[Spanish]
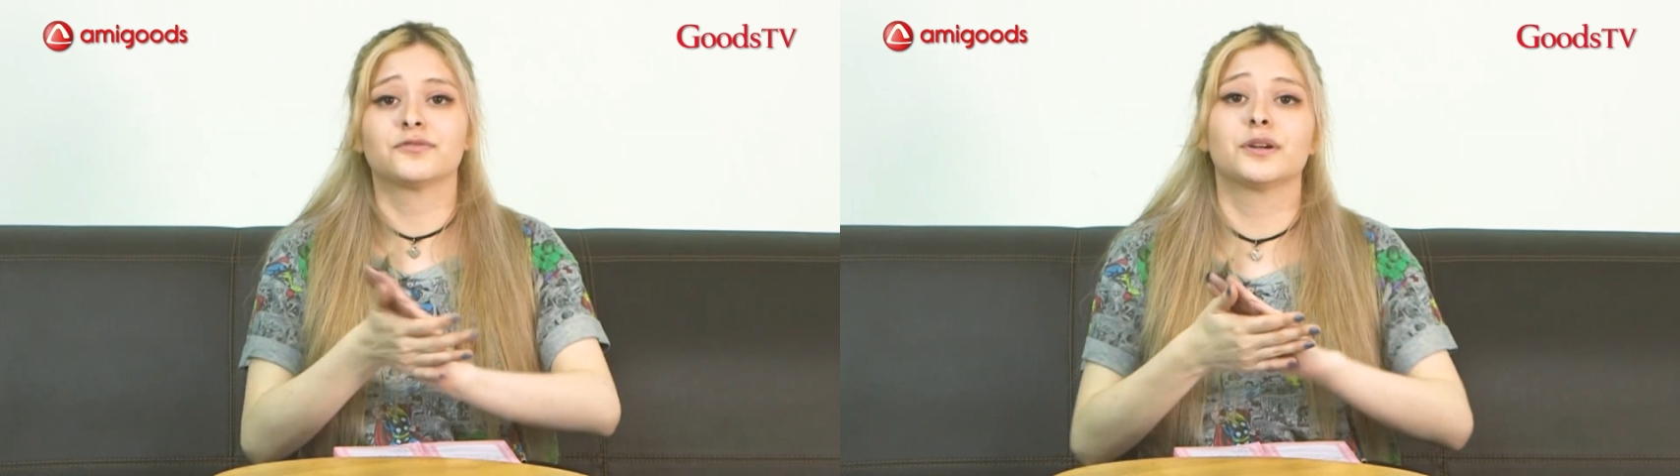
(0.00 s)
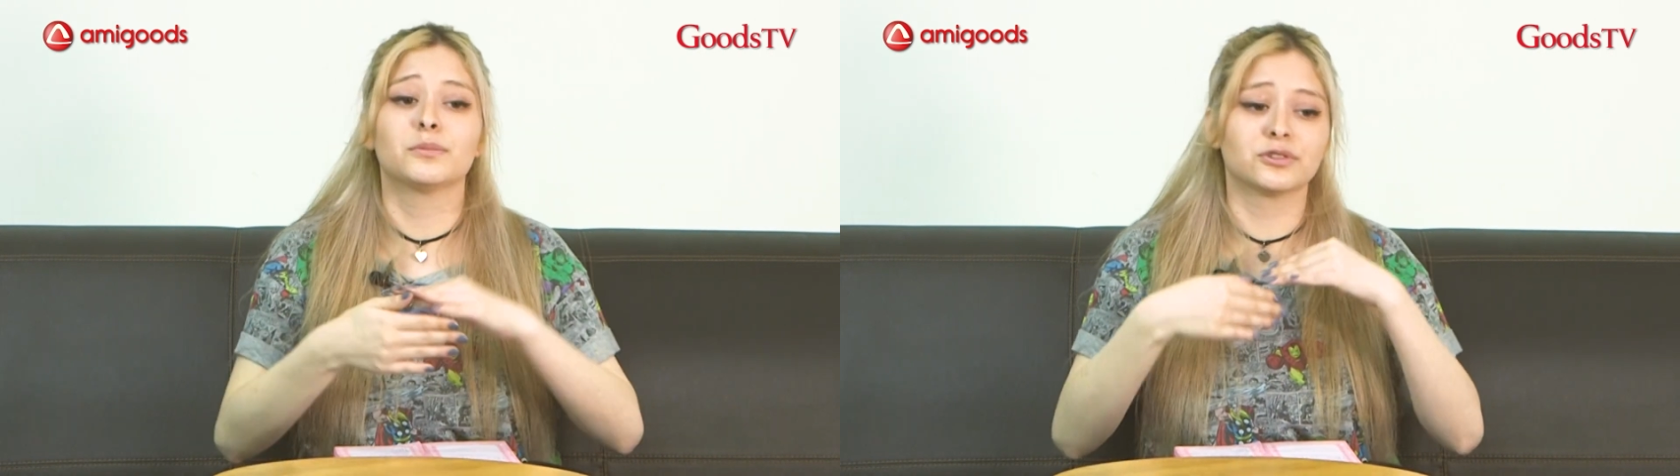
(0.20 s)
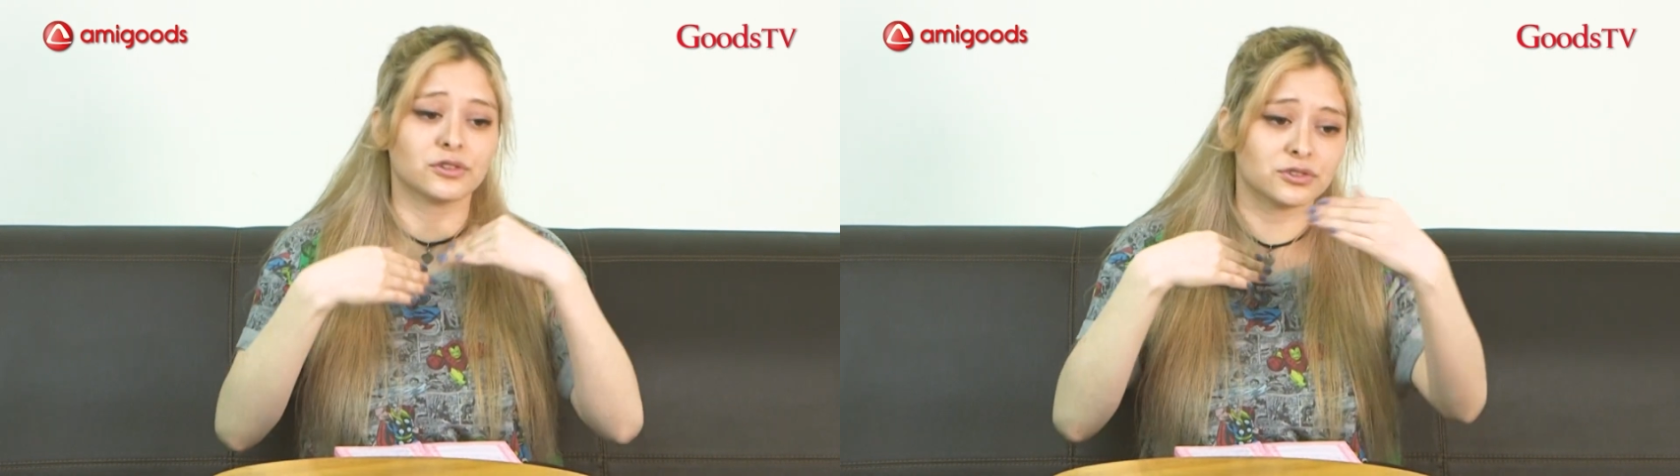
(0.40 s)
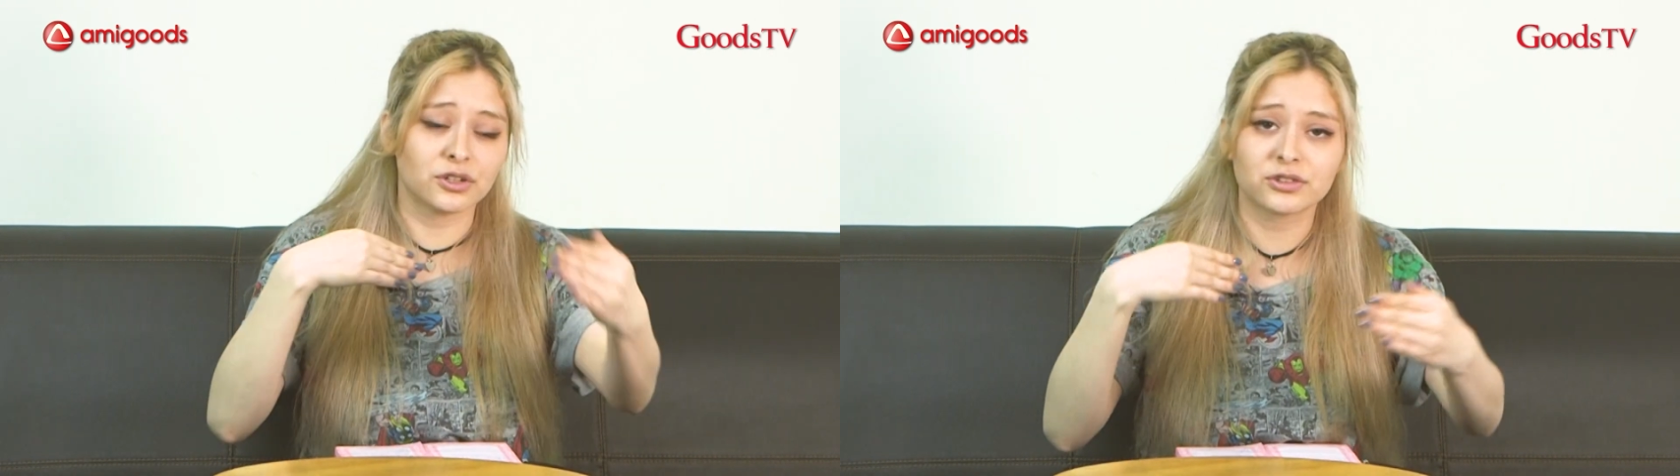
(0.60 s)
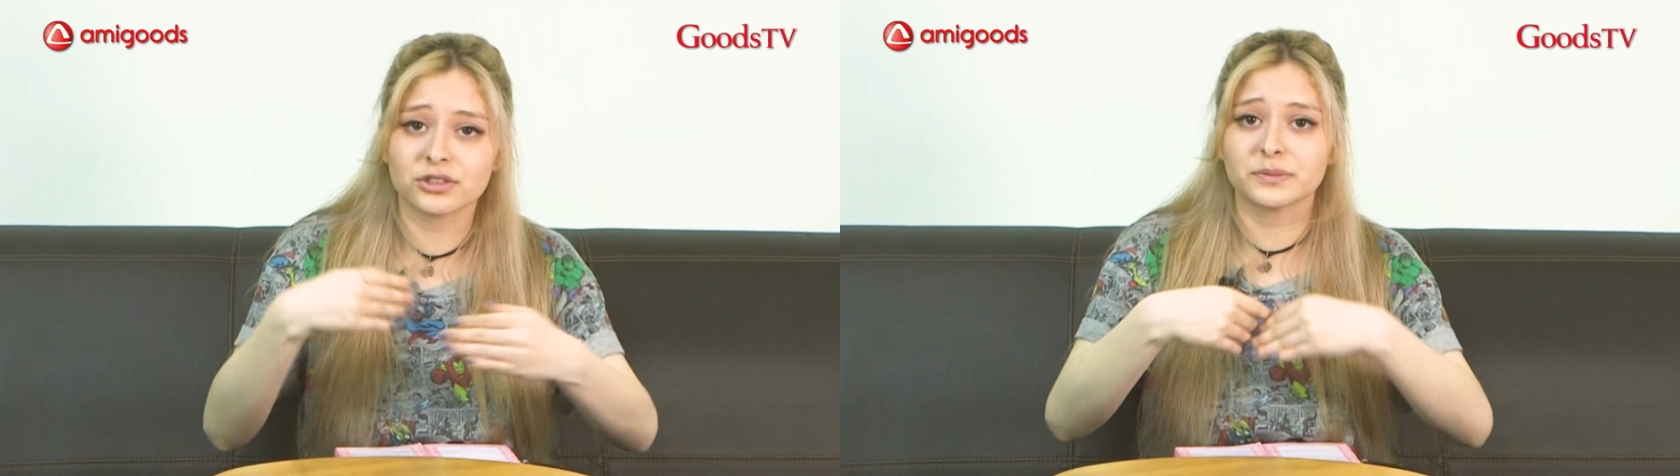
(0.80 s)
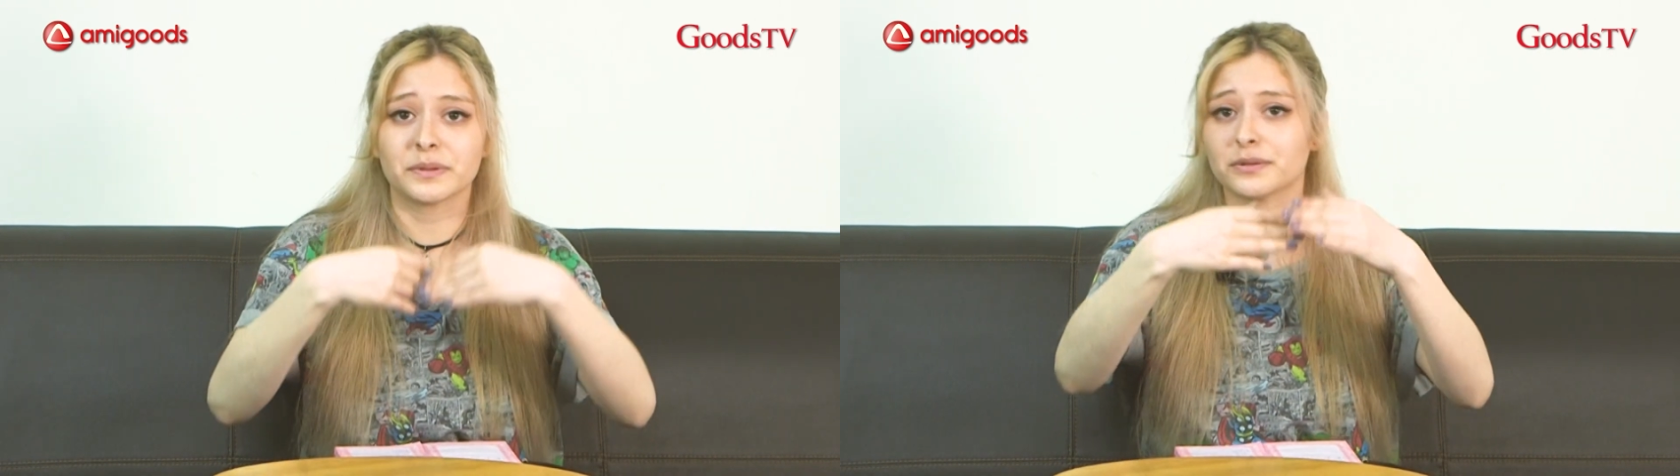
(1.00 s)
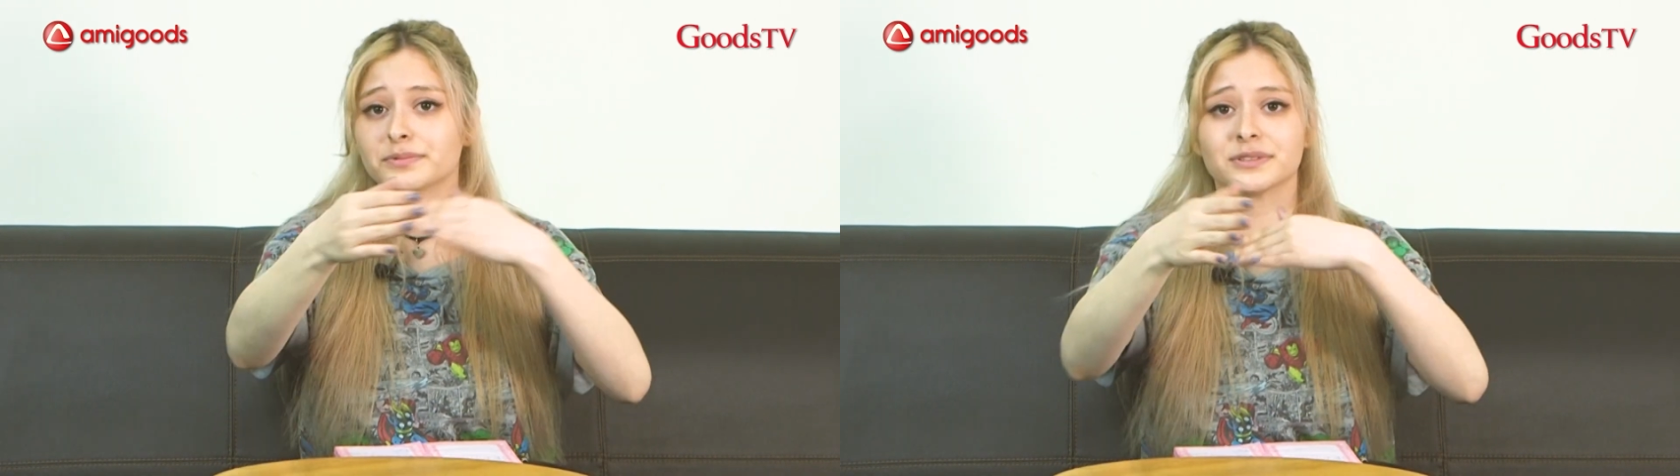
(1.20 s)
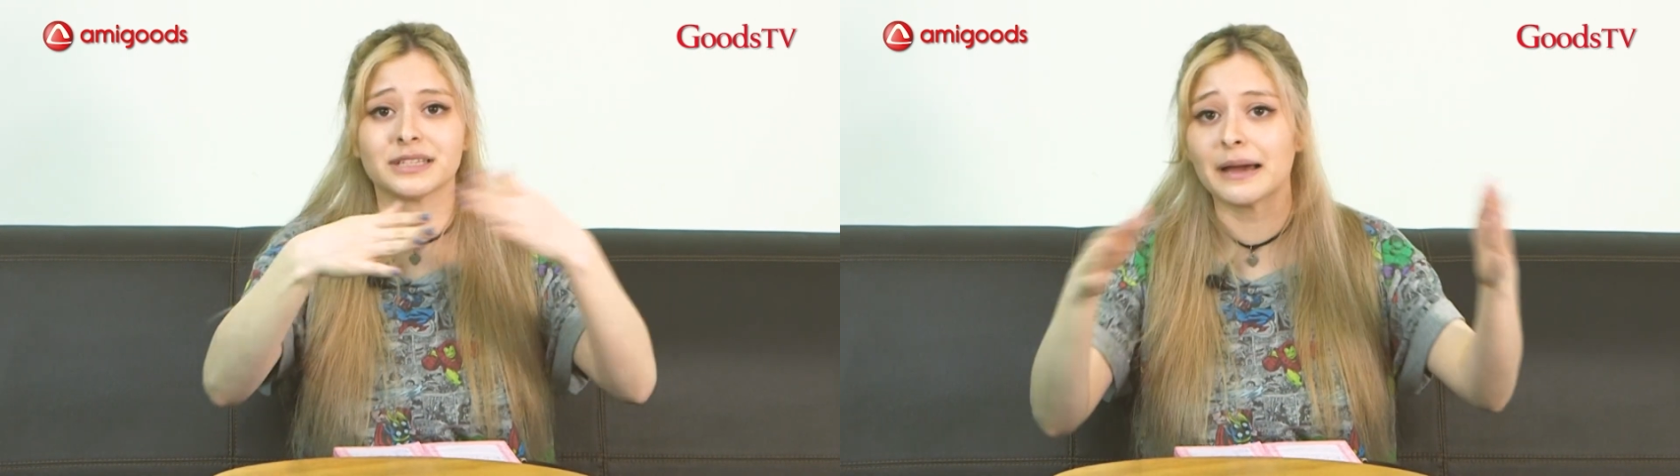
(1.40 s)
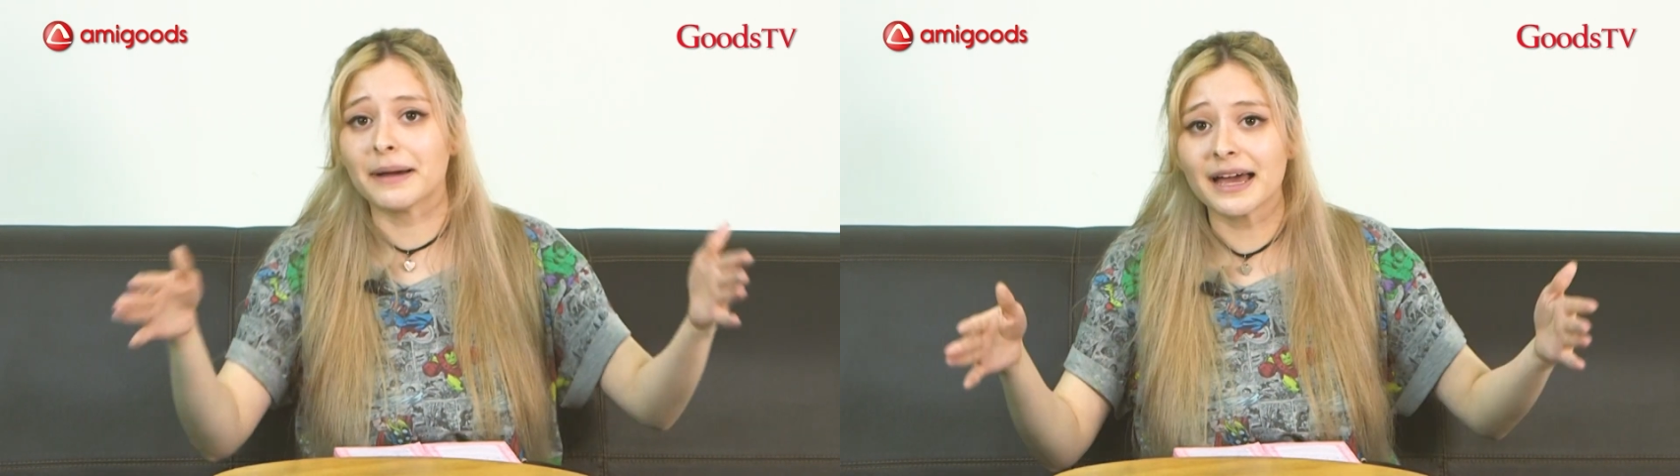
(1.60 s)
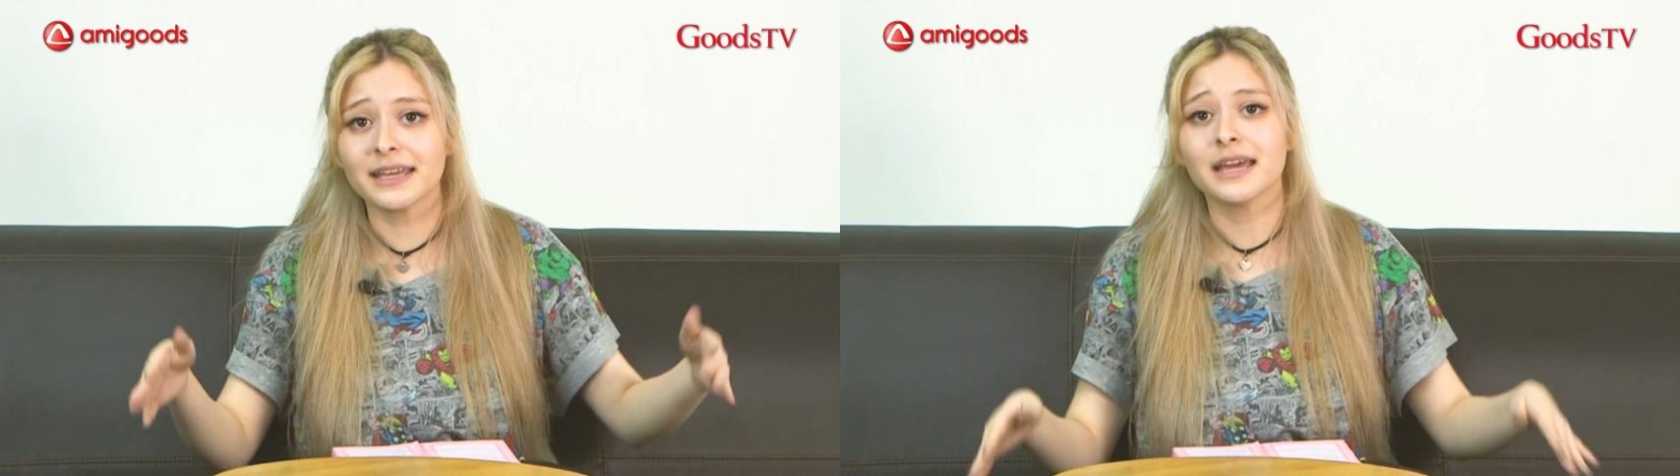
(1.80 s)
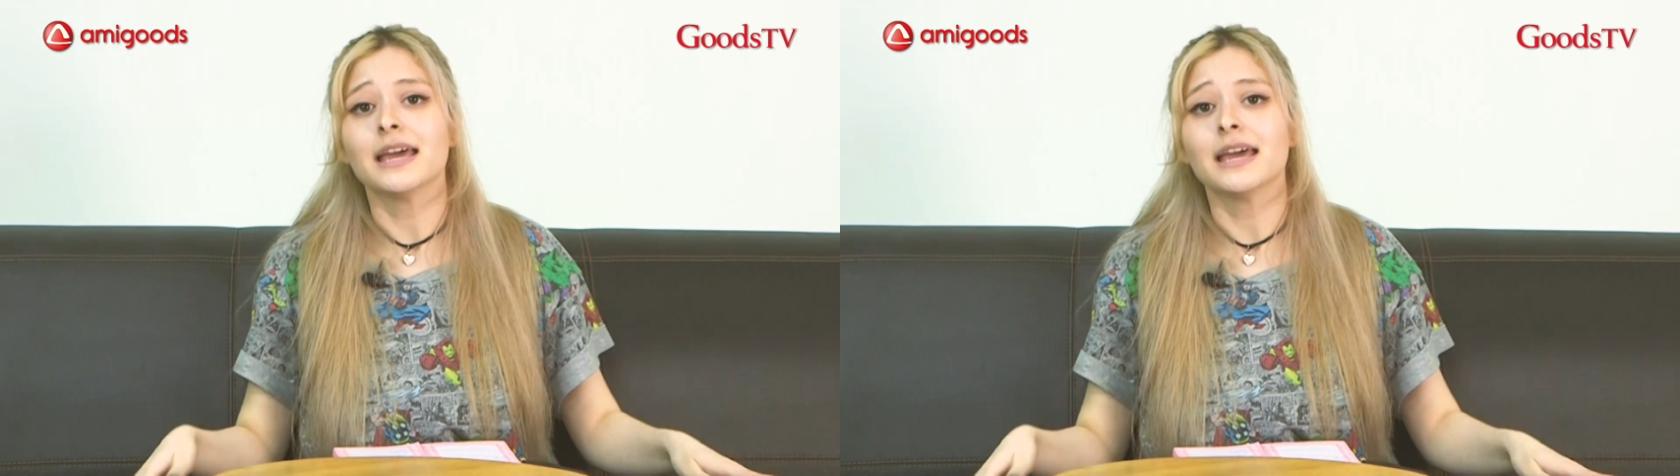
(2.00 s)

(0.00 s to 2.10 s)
fuimos nosotros, pero pues ya bye.